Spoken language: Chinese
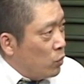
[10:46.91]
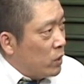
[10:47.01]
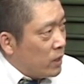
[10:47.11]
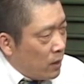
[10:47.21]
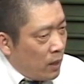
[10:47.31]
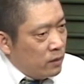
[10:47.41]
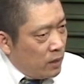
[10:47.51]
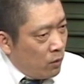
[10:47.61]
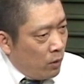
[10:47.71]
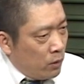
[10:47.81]
我想看
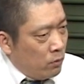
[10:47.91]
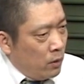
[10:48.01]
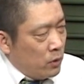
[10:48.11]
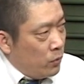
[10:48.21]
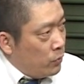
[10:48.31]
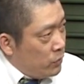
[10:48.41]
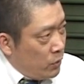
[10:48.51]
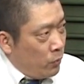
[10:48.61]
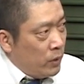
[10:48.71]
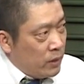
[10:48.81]
结果来说，
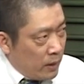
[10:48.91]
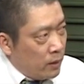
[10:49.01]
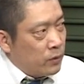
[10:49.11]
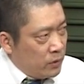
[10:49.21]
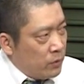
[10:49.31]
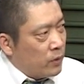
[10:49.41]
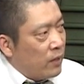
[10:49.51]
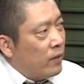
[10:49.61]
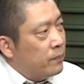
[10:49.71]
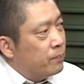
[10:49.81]
有一点点是针对
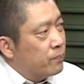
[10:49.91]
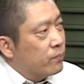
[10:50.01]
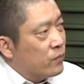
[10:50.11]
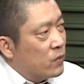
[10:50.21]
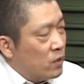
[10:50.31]
台湾，